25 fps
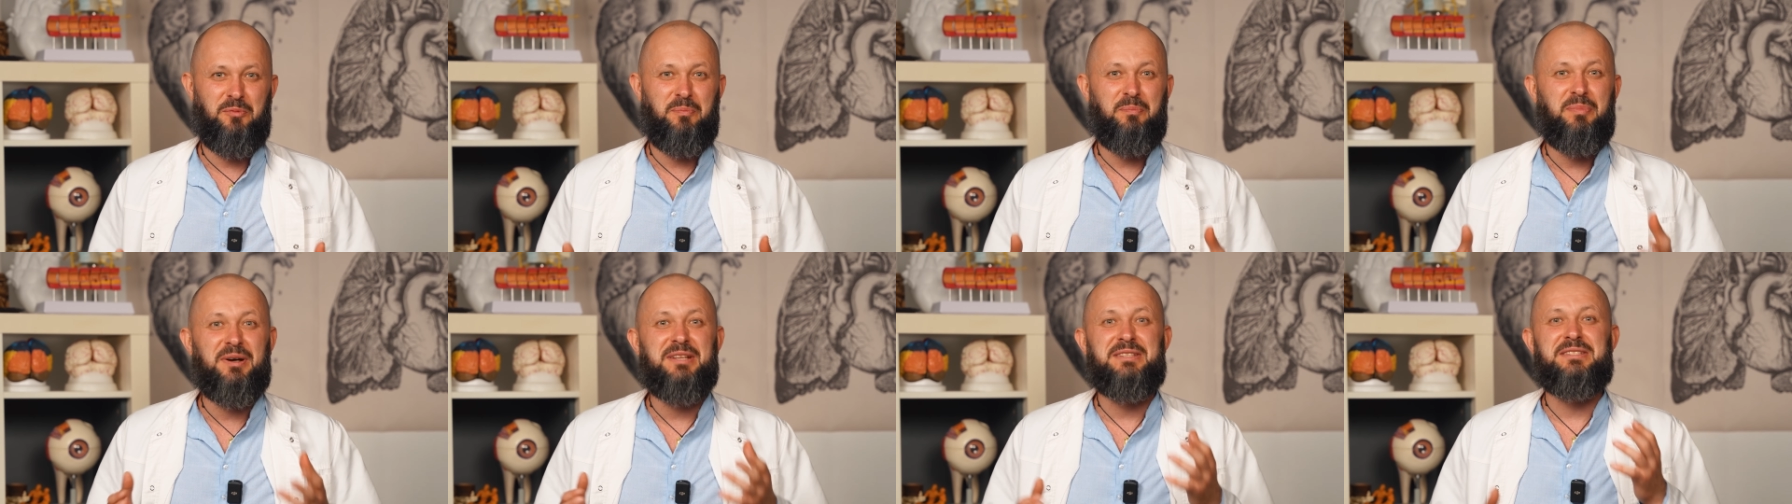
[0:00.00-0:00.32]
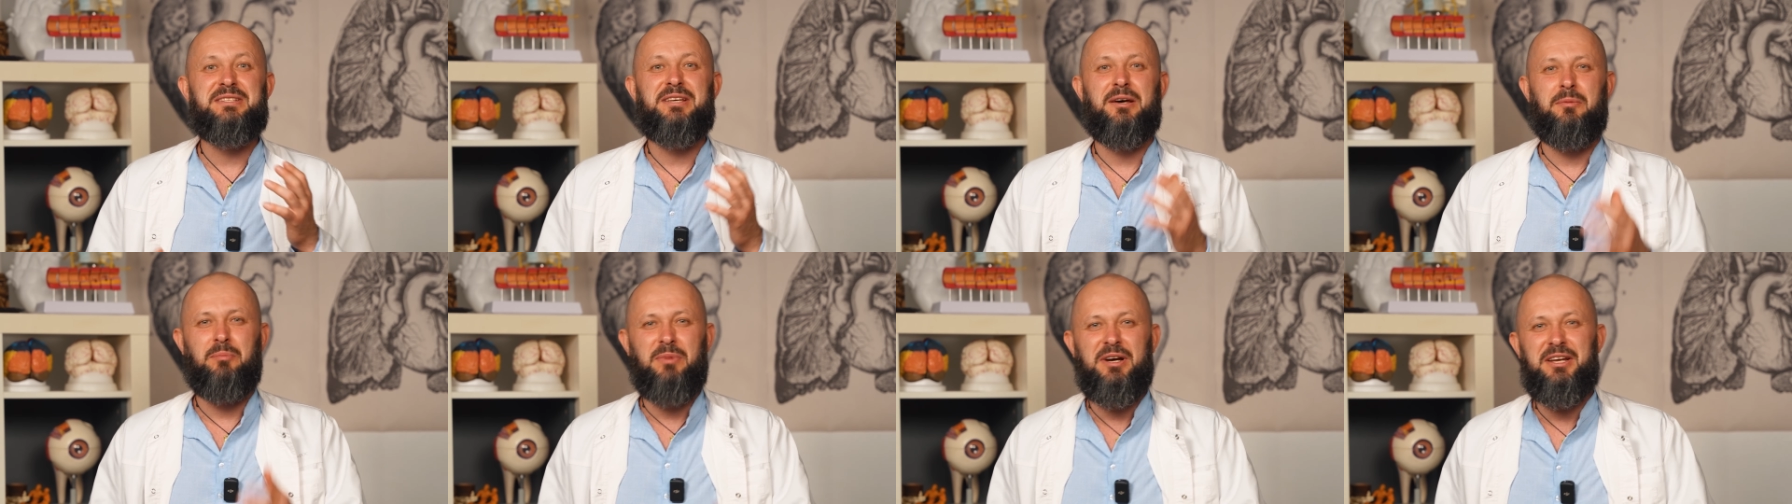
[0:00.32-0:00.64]

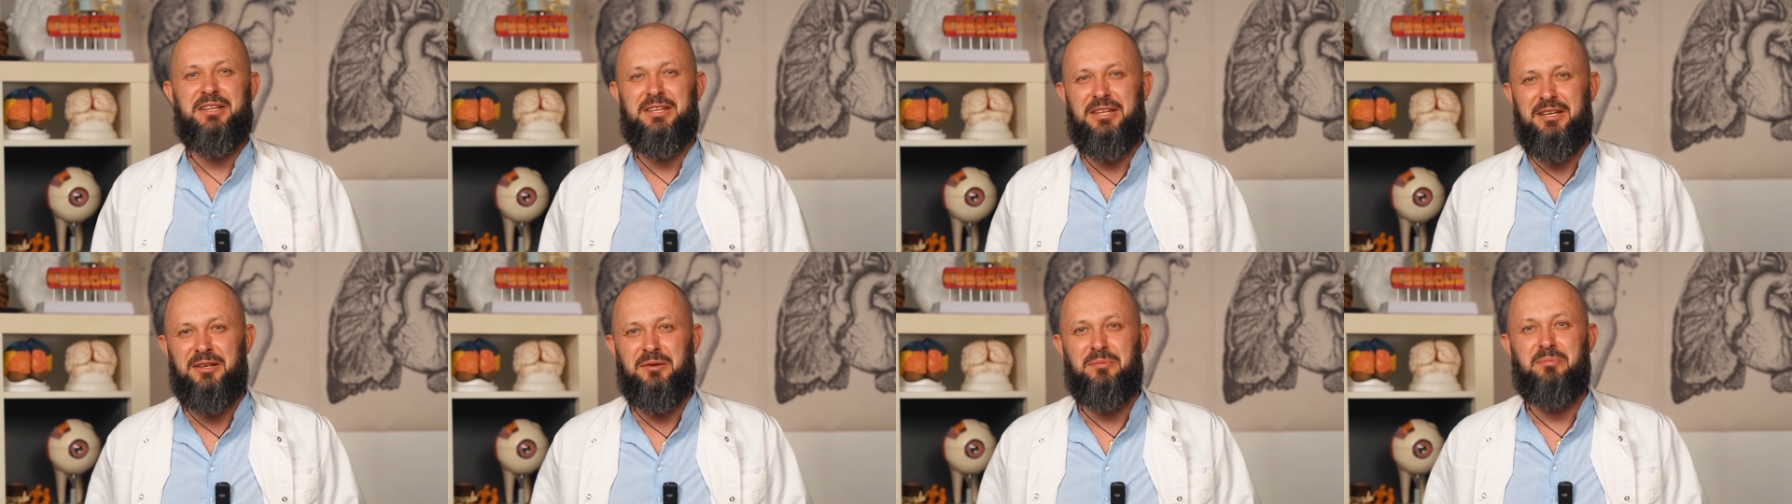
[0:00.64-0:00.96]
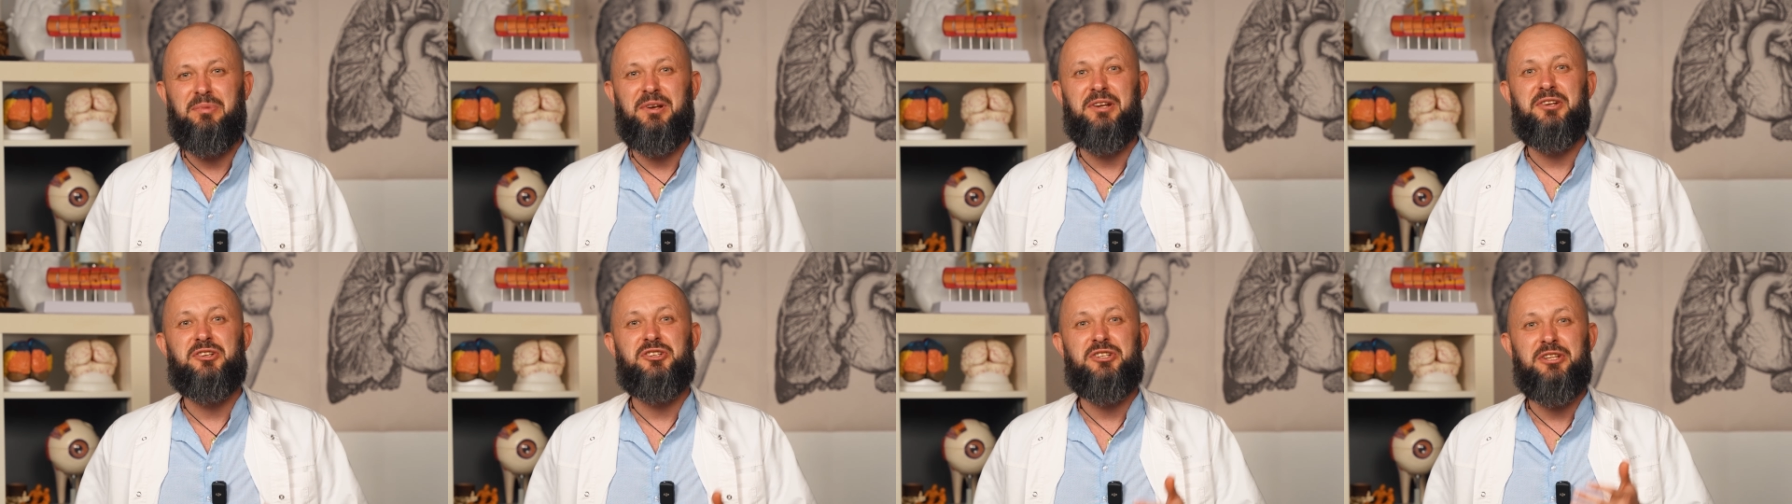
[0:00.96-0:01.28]
подзабыты, и
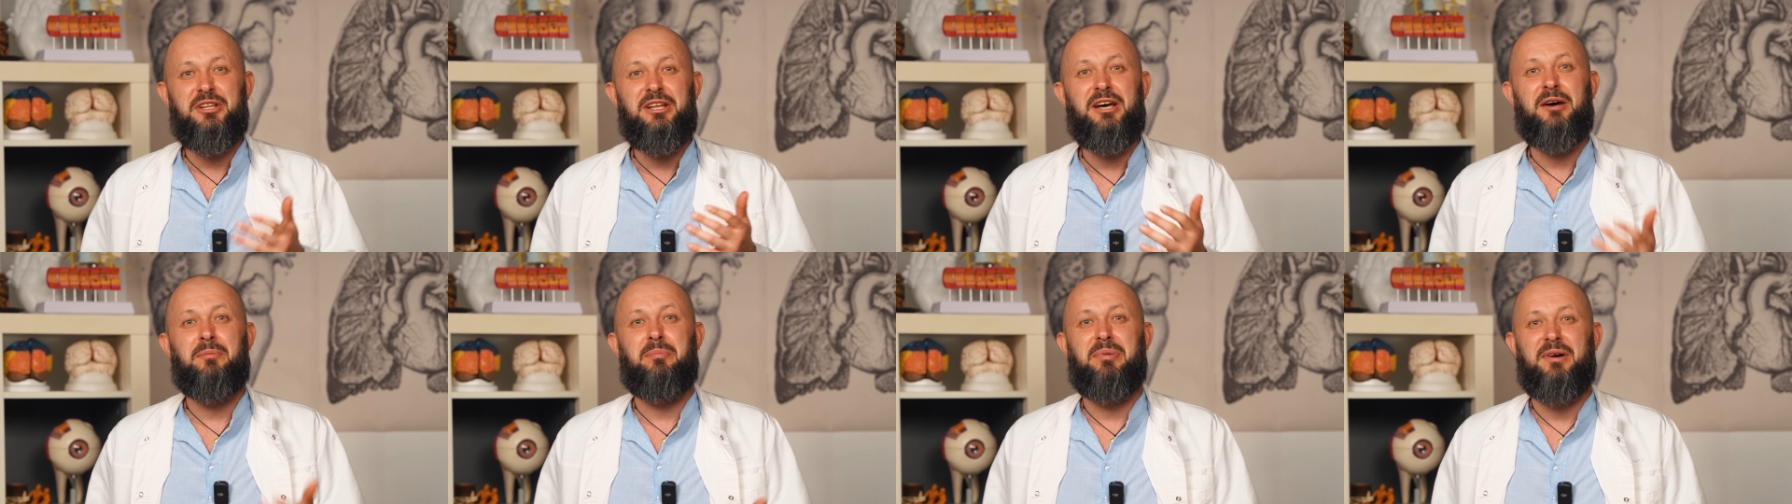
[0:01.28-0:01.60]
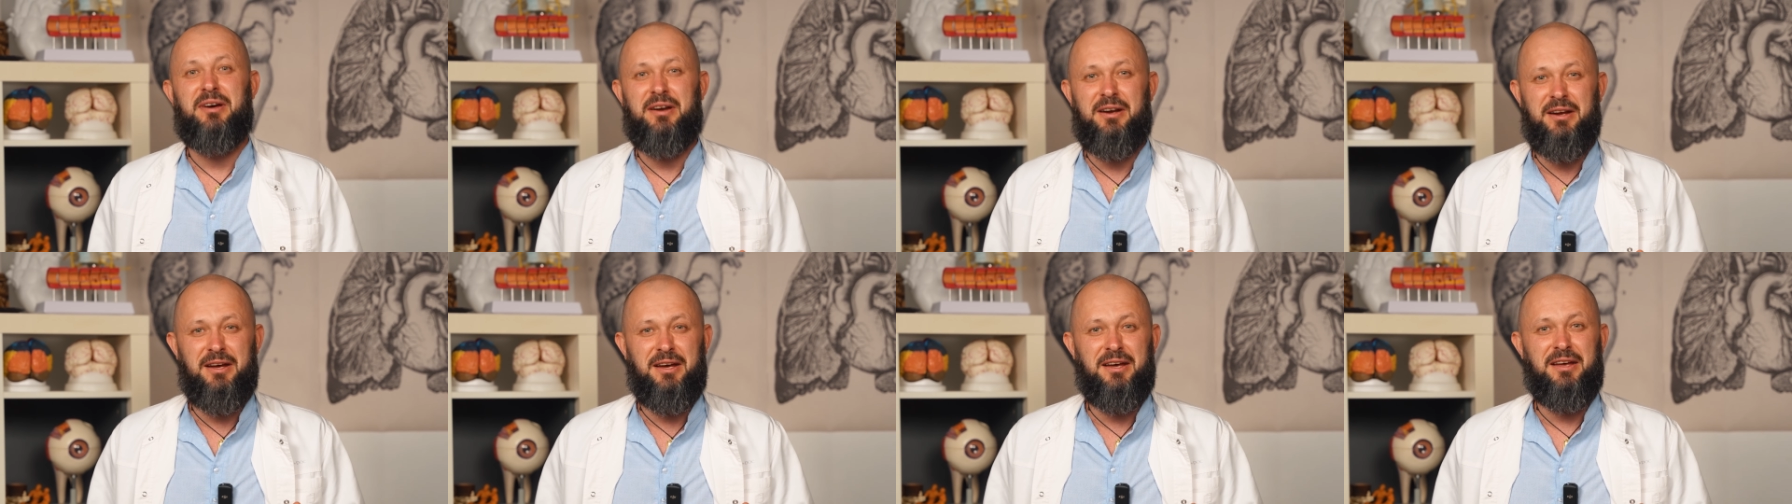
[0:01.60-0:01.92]
пришла
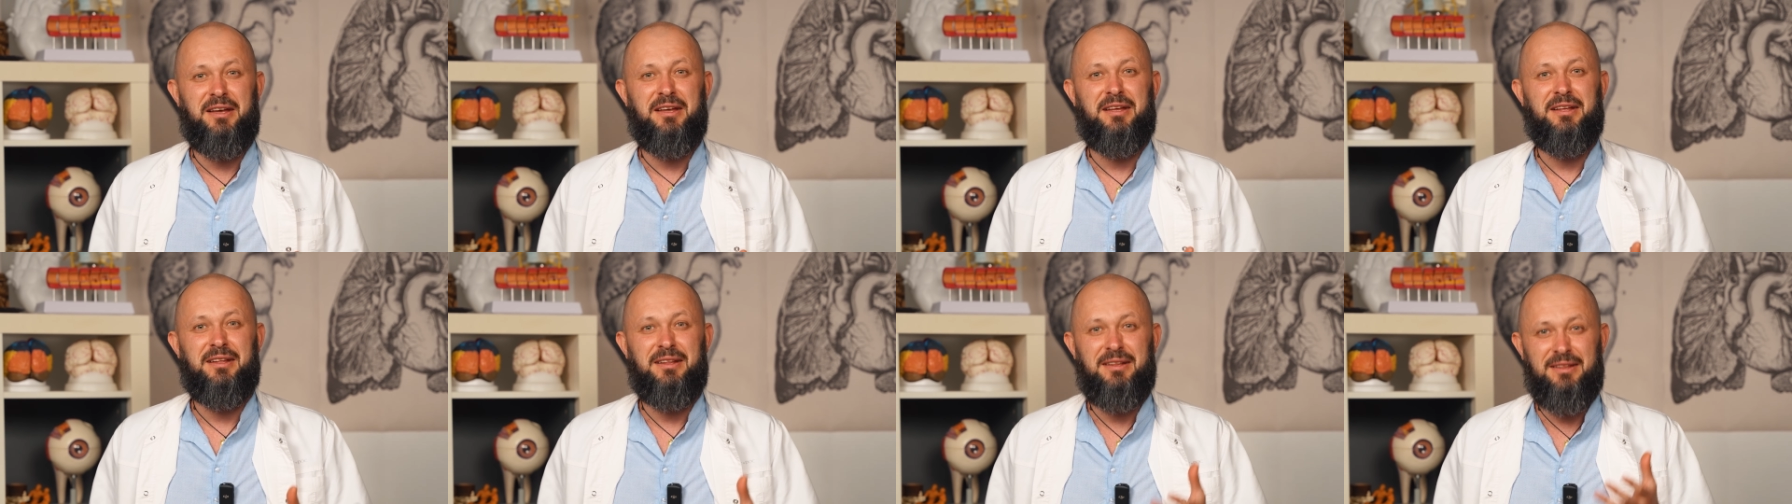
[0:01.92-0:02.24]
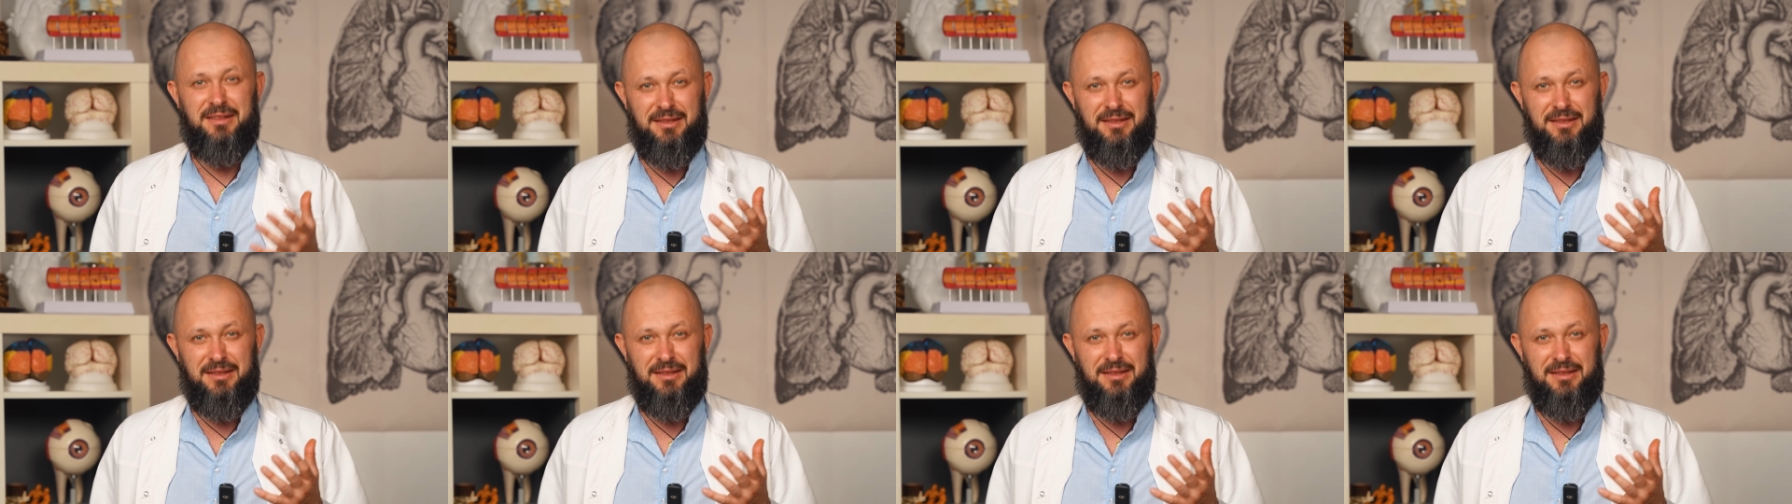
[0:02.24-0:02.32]
пора